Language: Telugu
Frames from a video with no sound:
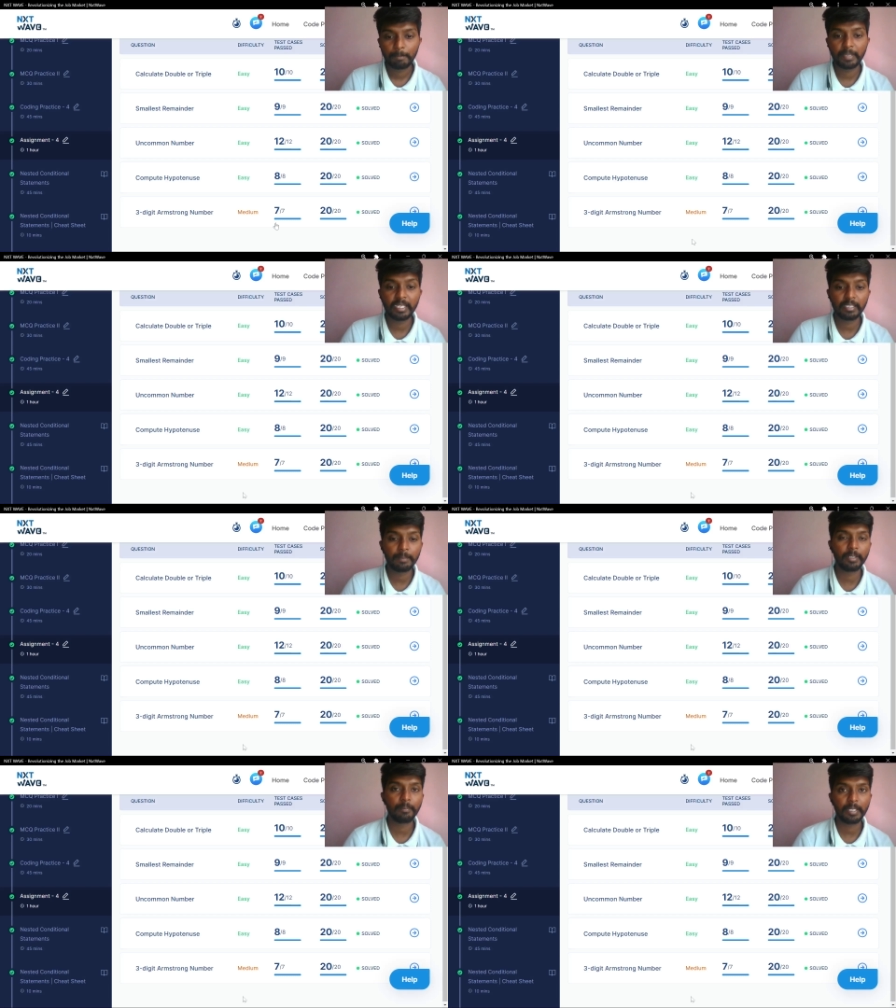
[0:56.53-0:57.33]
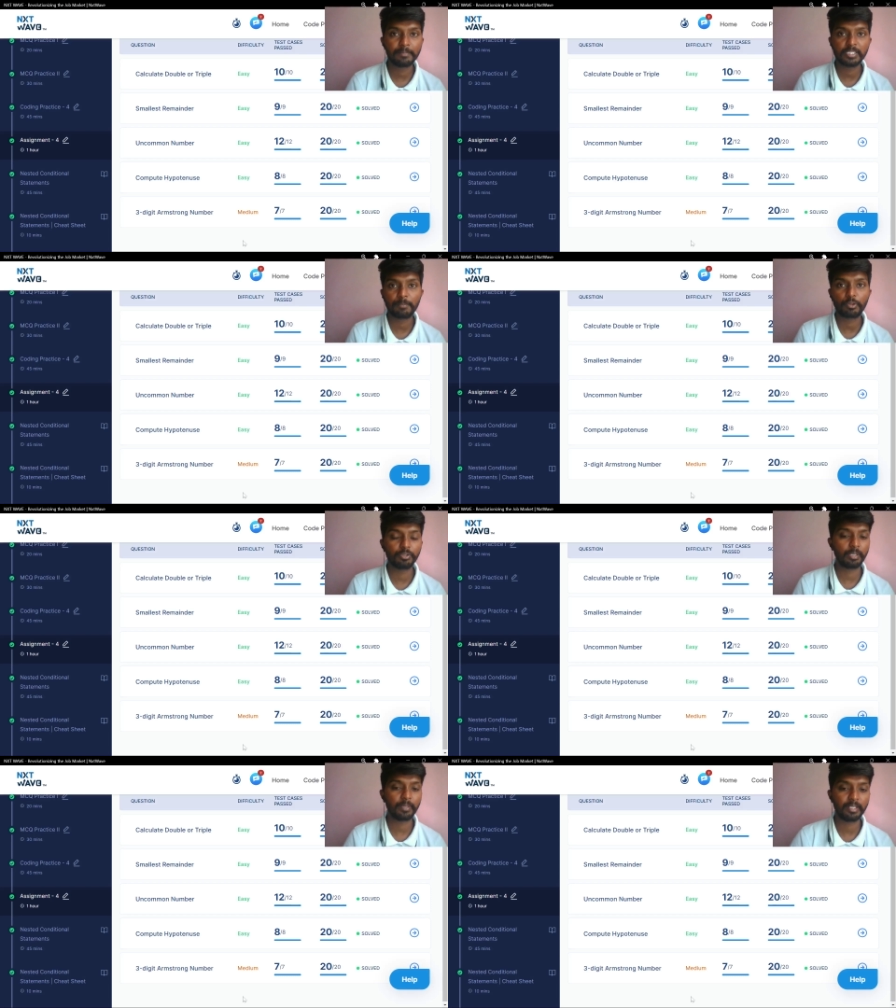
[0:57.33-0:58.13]
మెయిన్గా మనం ఏం
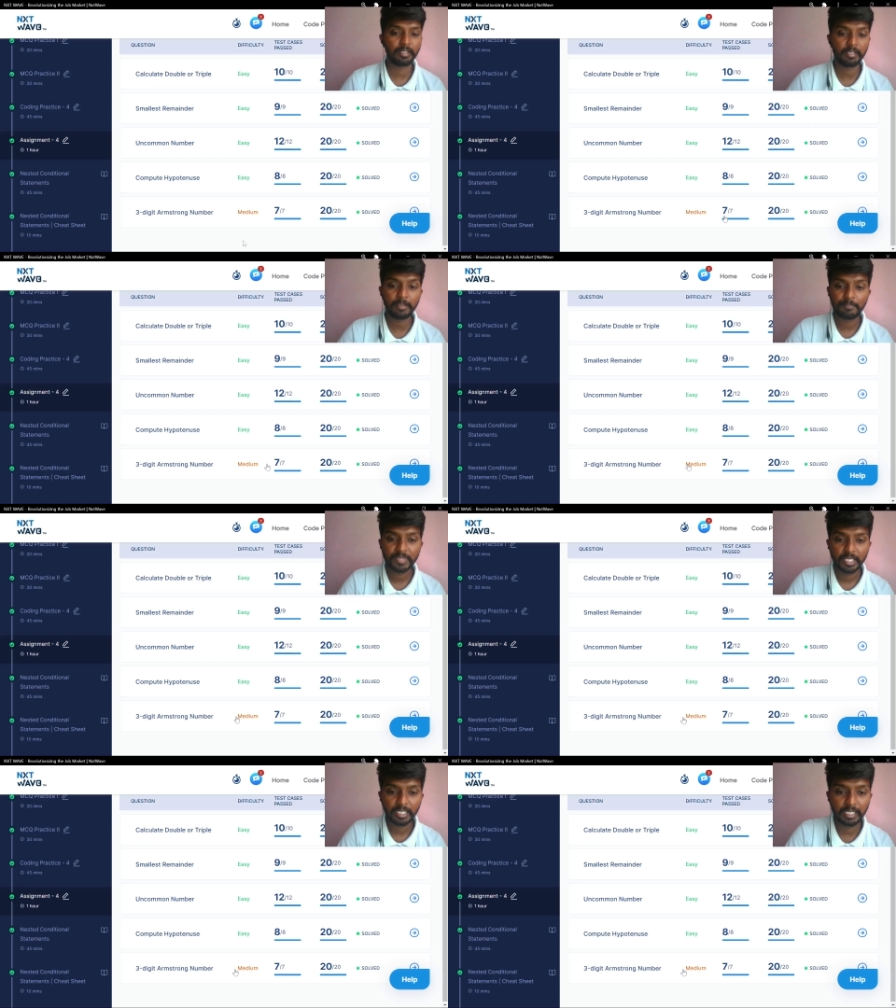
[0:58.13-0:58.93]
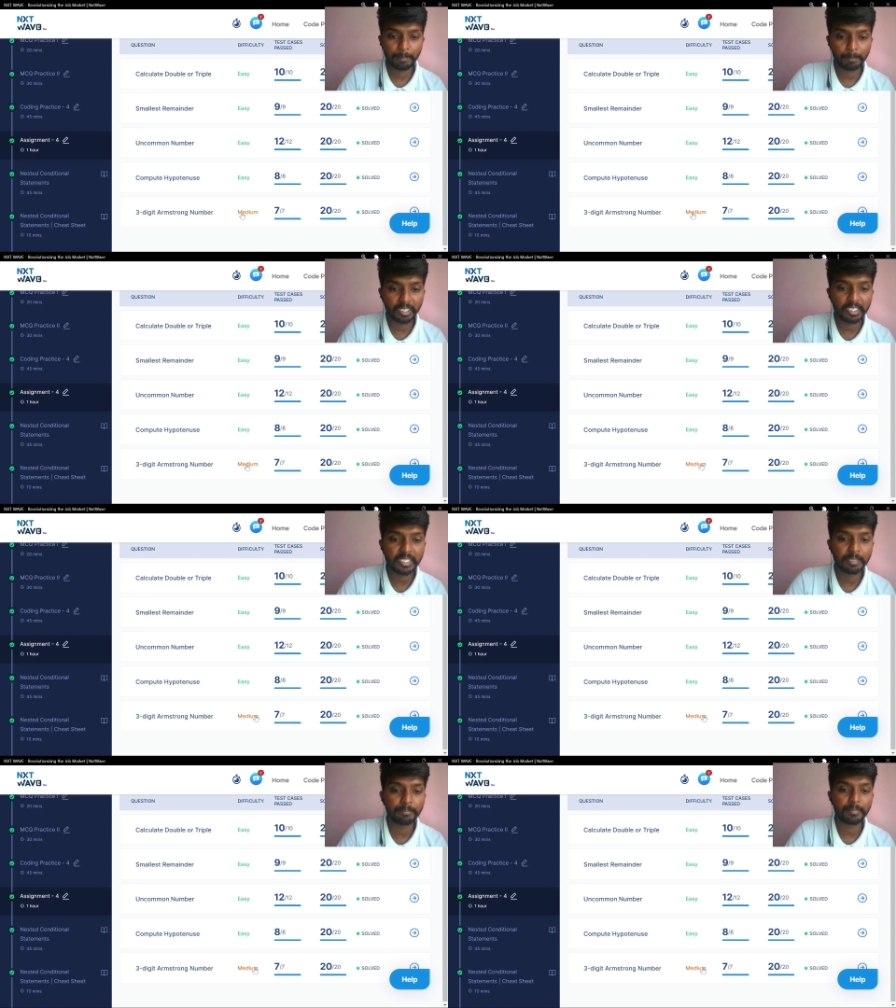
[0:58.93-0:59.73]
చెప్పుకుందాం అంటే ఇలా
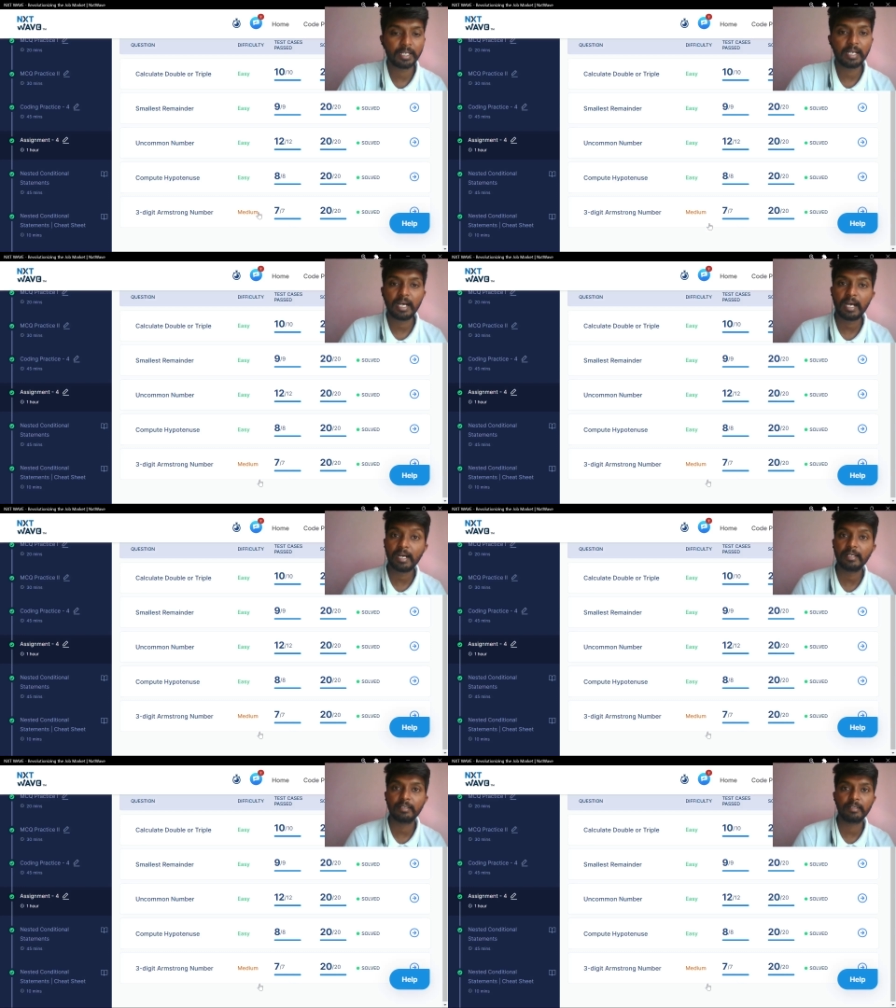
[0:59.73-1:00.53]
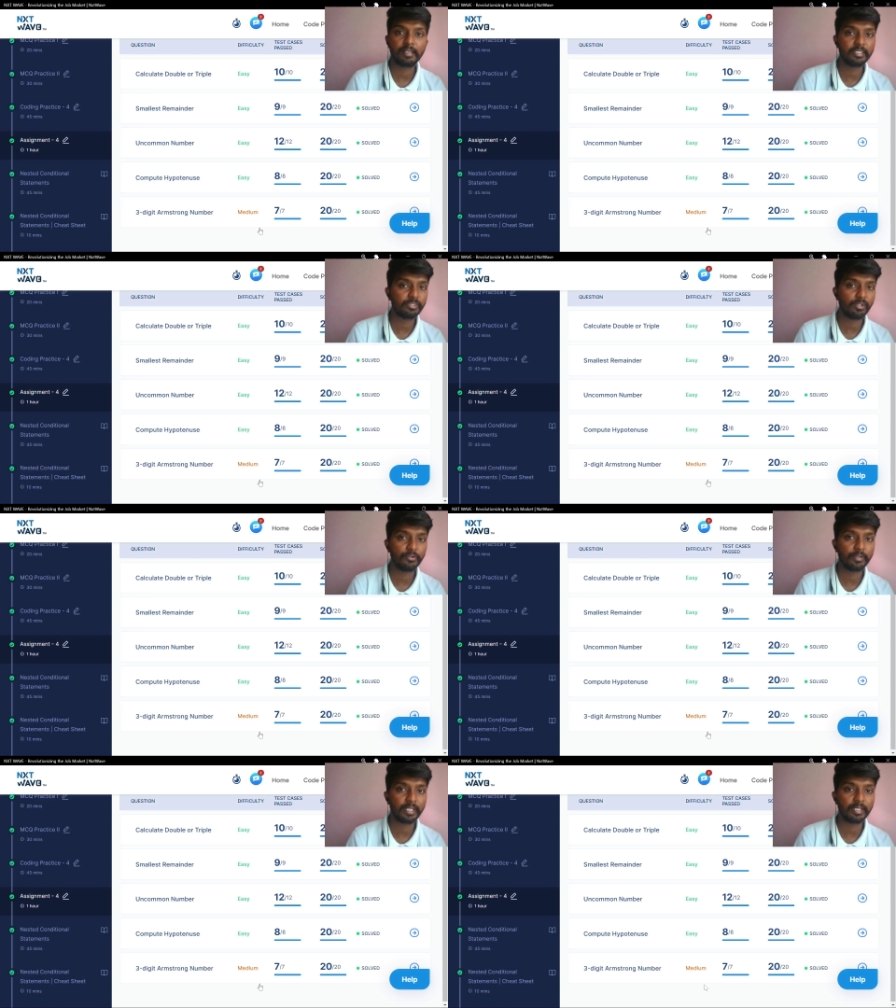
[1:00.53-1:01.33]
మీడియం హార్డ్
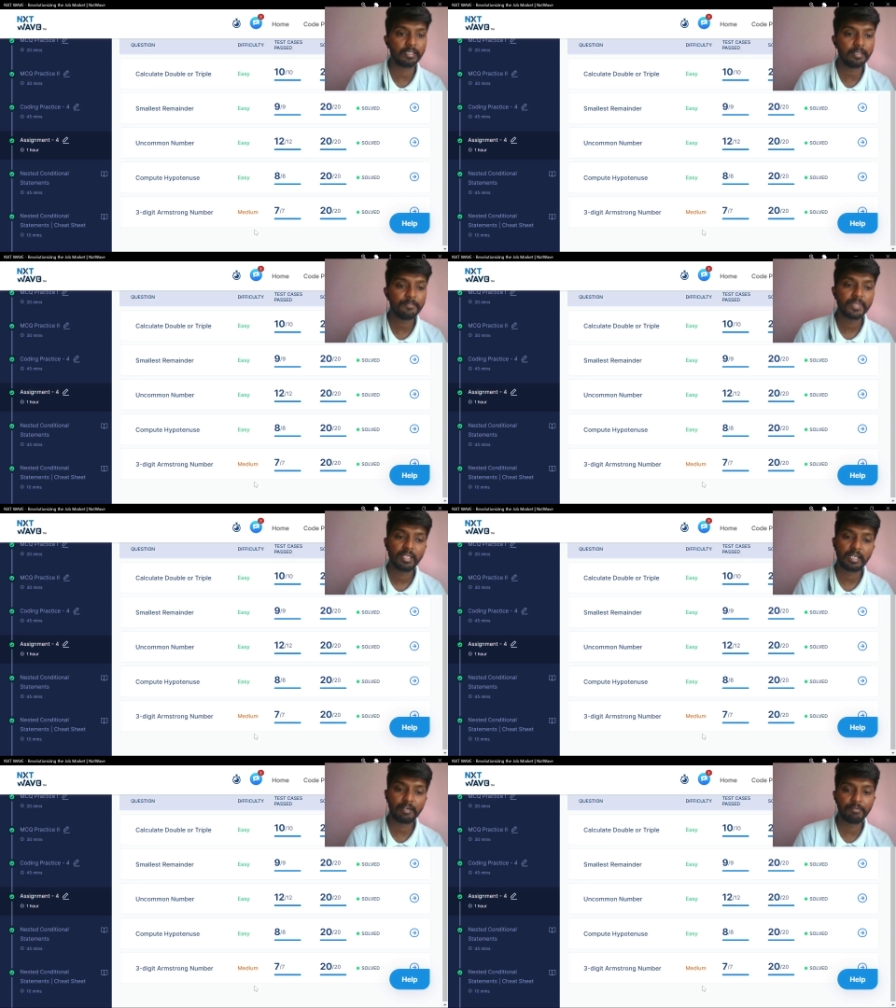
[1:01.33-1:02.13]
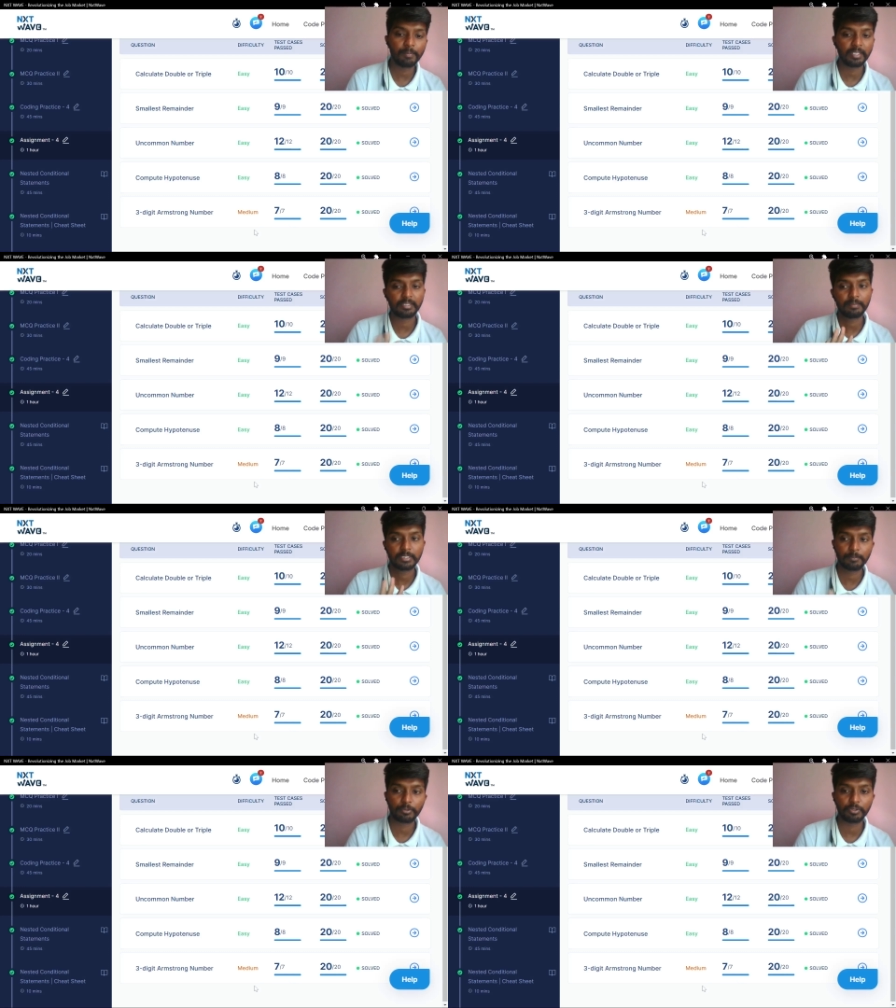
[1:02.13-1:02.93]
రేంజ్లో ఉంటాయి కదా అవి మాత్రం
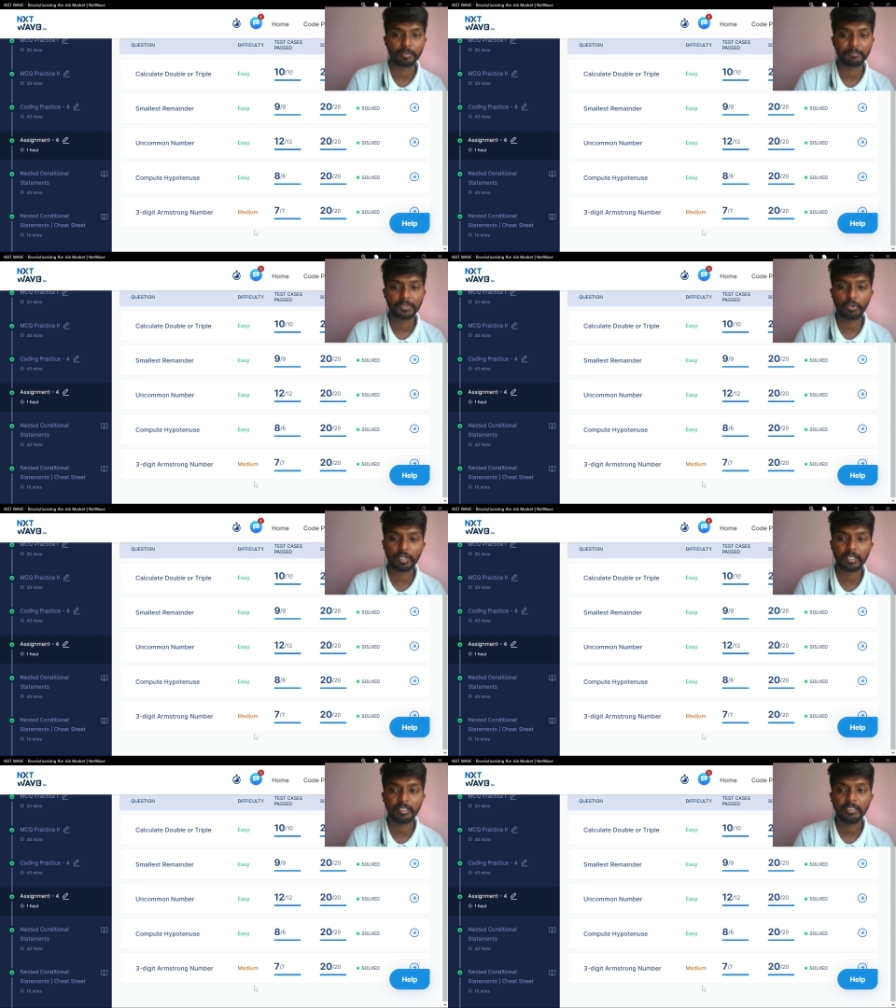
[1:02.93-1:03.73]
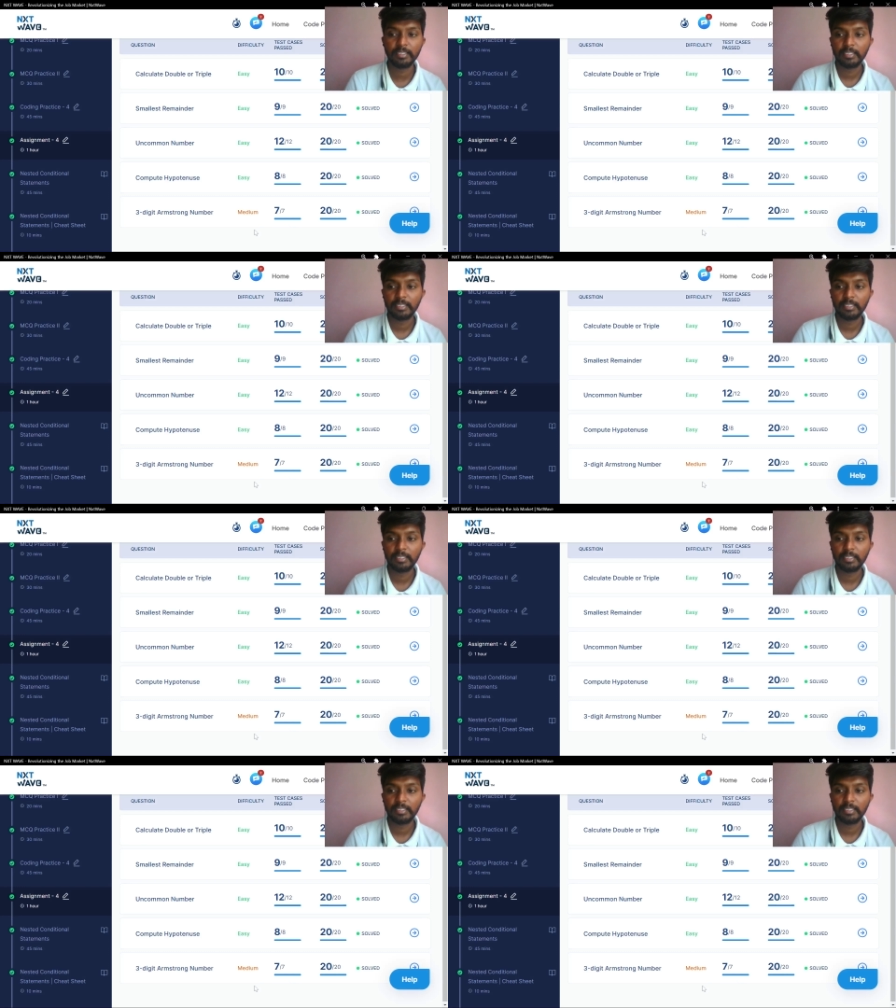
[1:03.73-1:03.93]
చెప్పుకుందాం ఓకేనా